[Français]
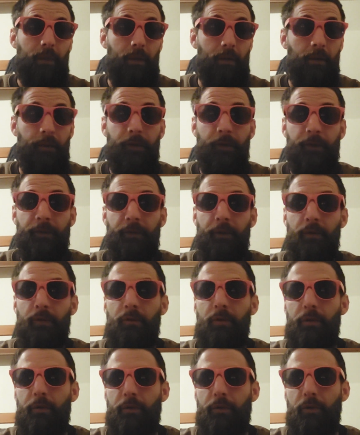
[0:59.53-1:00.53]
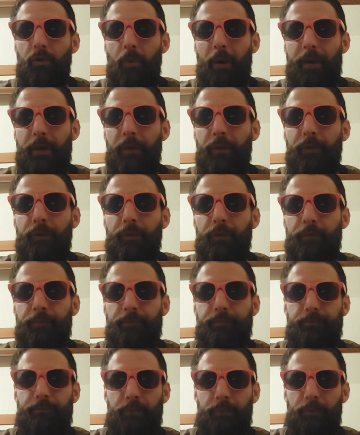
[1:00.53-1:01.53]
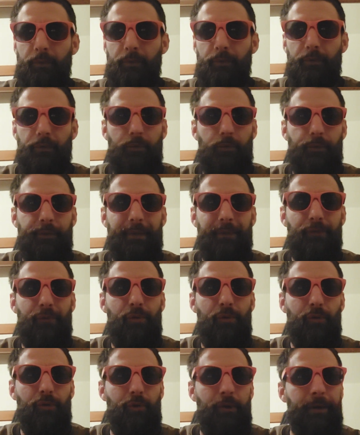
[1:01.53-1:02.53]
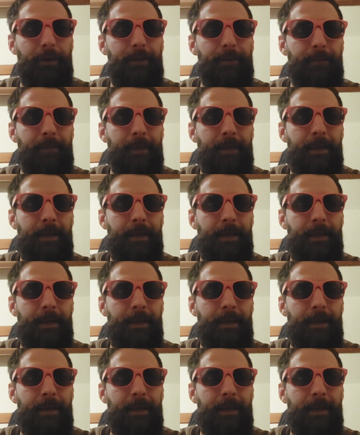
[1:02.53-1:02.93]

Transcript: Alors ça, c'est encore une croyance. On, on est sûr de rien.